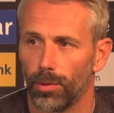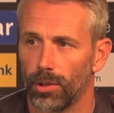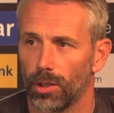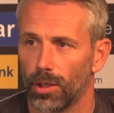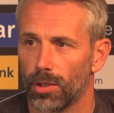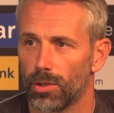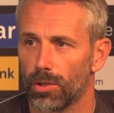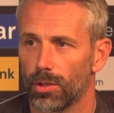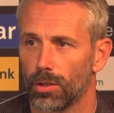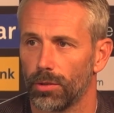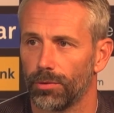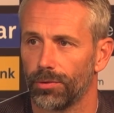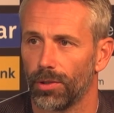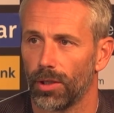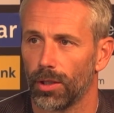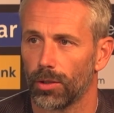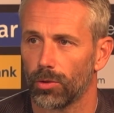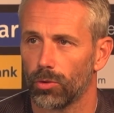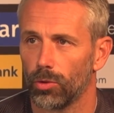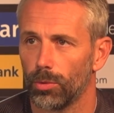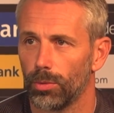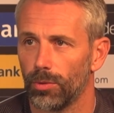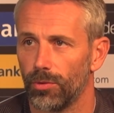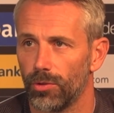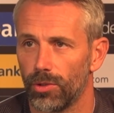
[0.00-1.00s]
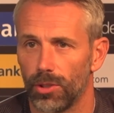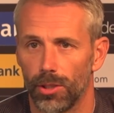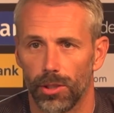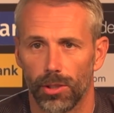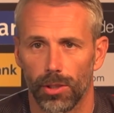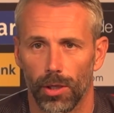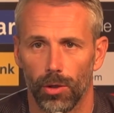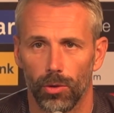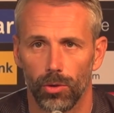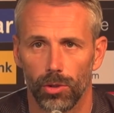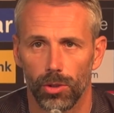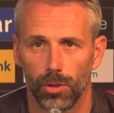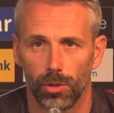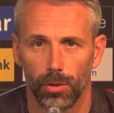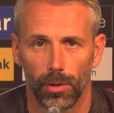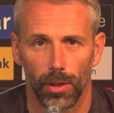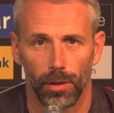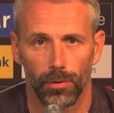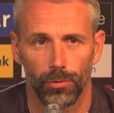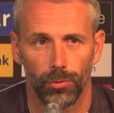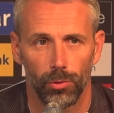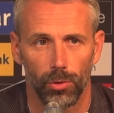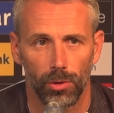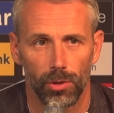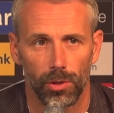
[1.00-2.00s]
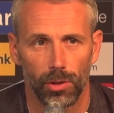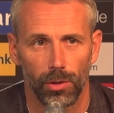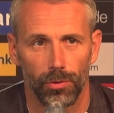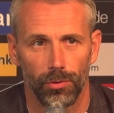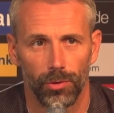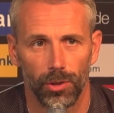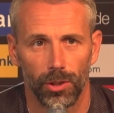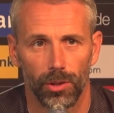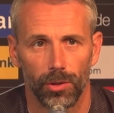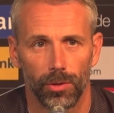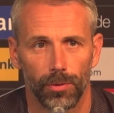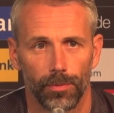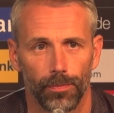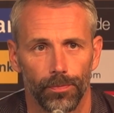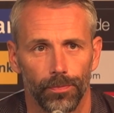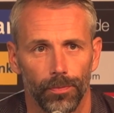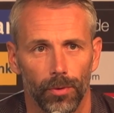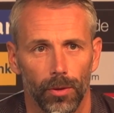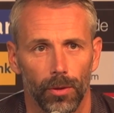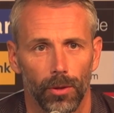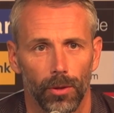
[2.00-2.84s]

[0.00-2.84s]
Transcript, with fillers: Habe ihn gestern gefragt, Tobi, wie sieht's aus? Er fühlt sich fit,